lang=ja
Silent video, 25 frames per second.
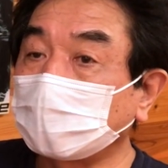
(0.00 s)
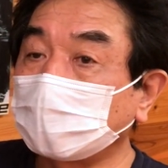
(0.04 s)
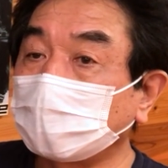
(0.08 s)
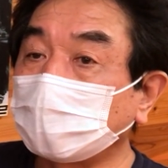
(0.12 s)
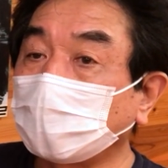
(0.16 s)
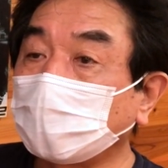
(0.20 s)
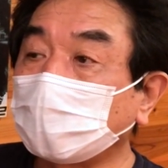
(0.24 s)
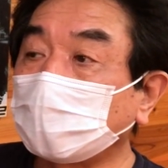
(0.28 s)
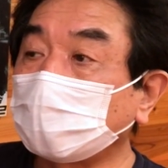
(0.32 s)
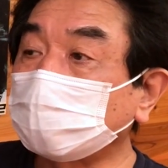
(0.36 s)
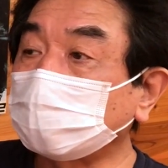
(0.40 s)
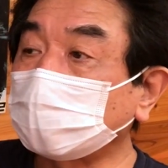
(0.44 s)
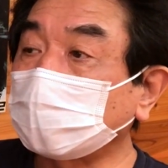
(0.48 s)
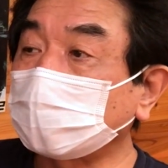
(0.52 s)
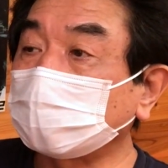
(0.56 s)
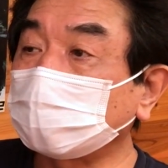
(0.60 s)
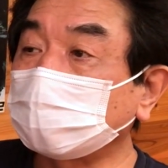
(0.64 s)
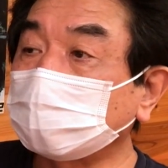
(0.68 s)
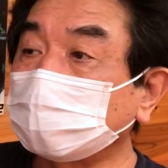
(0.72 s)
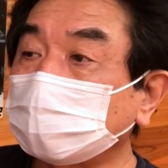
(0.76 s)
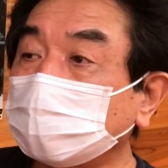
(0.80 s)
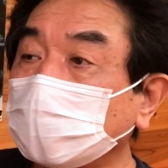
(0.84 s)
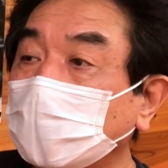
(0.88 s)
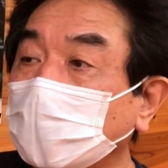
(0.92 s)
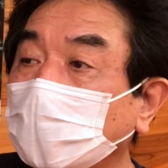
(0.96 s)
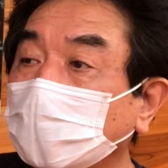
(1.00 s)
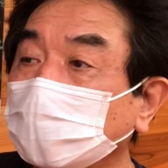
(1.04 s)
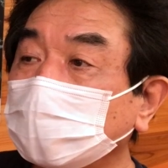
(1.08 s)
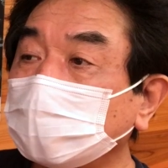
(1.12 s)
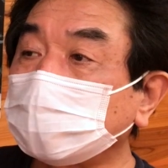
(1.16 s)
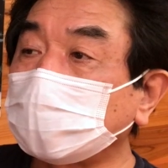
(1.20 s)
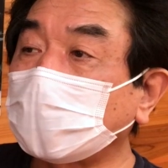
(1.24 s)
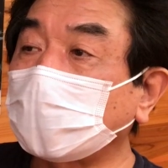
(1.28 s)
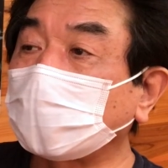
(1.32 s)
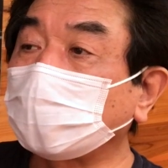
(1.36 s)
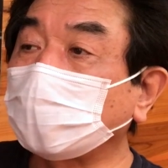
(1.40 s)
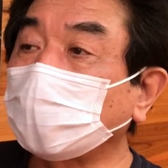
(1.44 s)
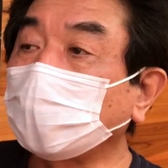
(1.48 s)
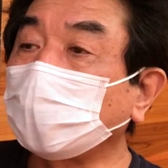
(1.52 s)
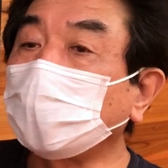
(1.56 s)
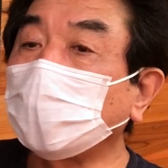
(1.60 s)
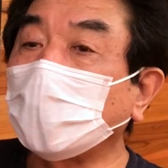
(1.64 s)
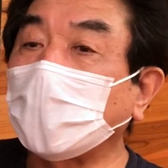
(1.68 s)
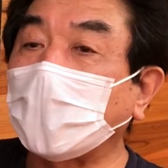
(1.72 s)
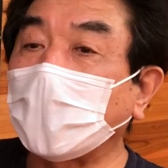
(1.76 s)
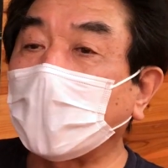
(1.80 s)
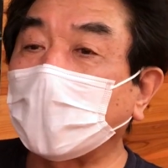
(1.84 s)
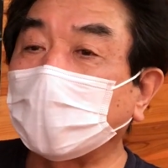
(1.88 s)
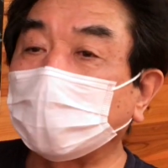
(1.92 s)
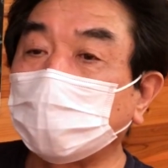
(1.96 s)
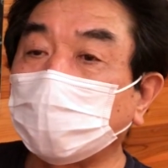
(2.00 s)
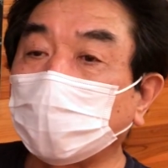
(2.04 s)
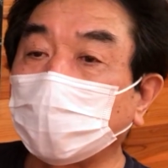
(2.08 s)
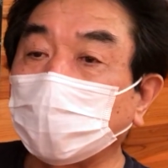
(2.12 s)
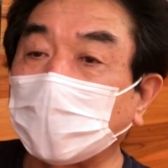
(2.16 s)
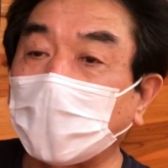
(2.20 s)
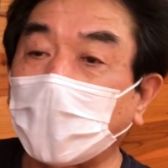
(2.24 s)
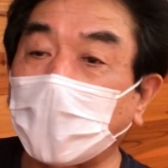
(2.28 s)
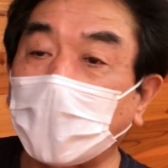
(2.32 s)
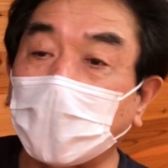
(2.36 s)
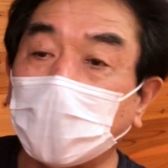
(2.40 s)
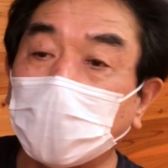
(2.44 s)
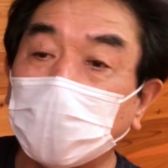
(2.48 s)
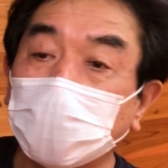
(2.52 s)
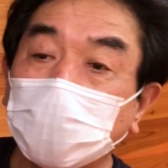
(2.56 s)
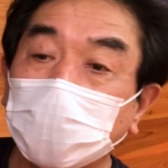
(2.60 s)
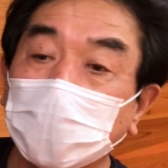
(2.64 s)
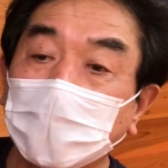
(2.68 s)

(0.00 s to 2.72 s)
ろいろ昨今の影響で